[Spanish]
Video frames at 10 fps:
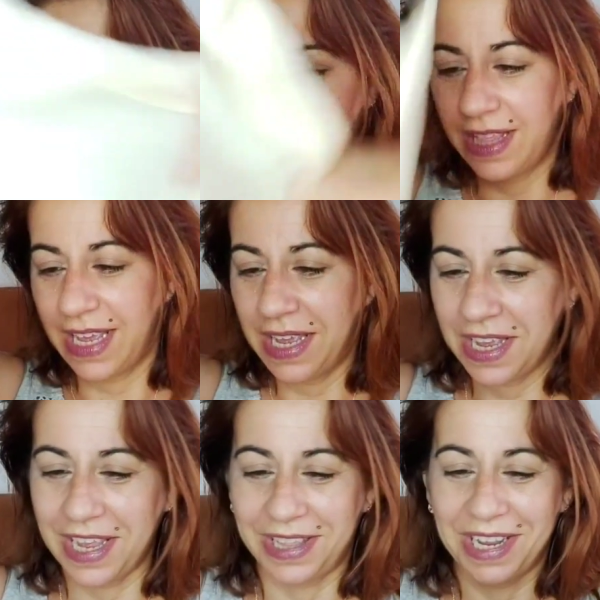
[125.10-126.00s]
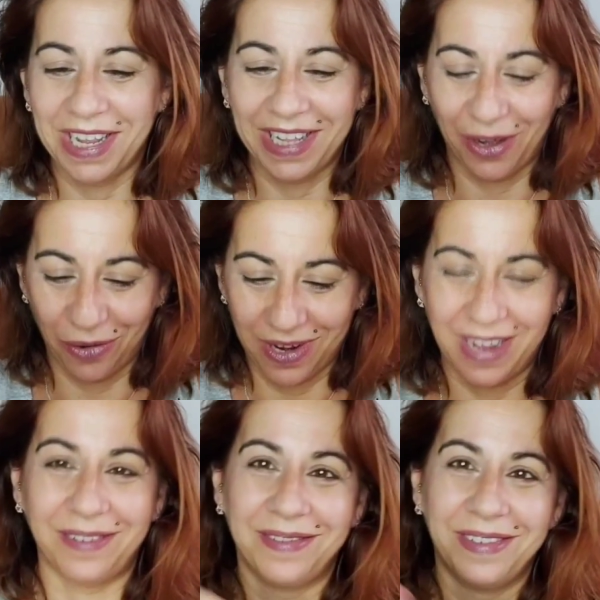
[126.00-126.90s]
que cogí de etiqueta
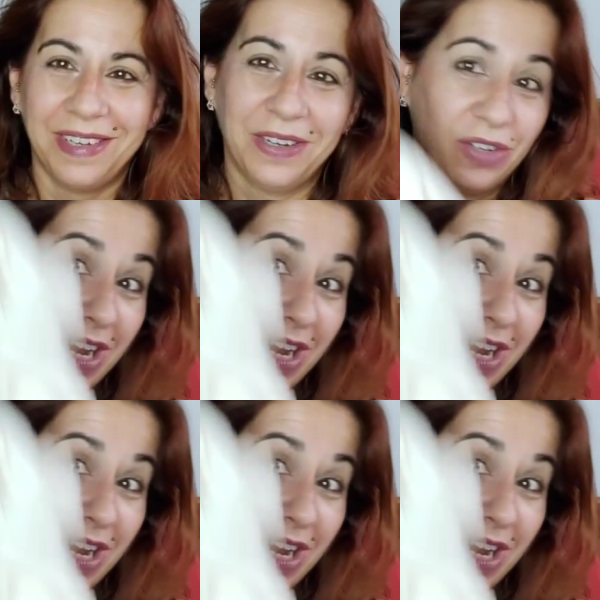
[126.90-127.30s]
roja.